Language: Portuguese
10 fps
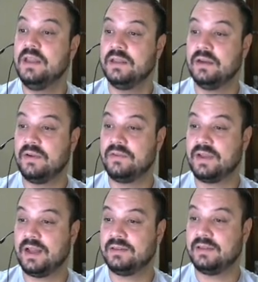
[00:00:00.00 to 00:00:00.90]
Então vai
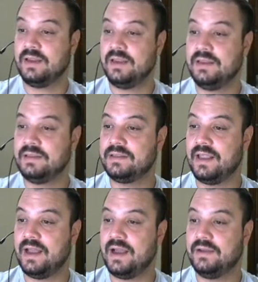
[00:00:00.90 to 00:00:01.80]
ficar
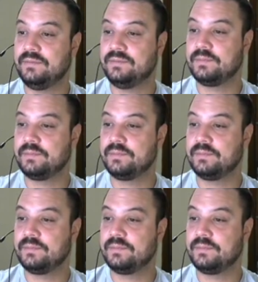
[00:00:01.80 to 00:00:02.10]
3TA